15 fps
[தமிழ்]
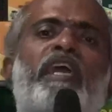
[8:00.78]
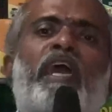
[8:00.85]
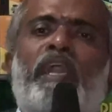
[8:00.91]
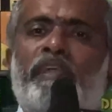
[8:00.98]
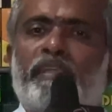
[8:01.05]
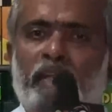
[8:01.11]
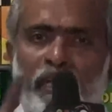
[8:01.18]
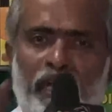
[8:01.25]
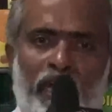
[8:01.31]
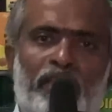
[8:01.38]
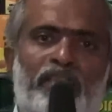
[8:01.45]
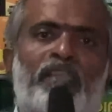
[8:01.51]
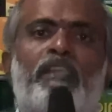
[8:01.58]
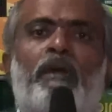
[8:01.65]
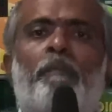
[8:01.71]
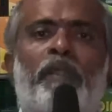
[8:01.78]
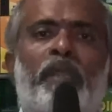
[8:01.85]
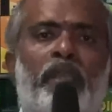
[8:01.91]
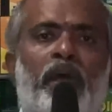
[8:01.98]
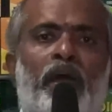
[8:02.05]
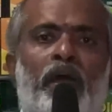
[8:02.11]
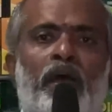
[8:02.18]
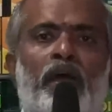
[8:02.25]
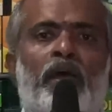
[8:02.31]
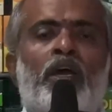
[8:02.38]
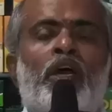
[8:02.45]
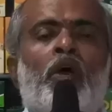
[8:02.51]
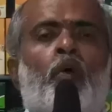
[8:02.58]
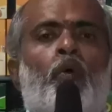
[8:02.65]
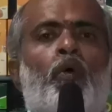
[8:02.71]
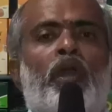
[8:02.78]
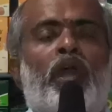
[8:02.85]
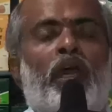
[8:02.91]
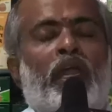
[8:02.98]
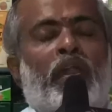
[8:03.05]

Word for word: கரெக்டாக நடந்தது அப்படின்னா உங்கள்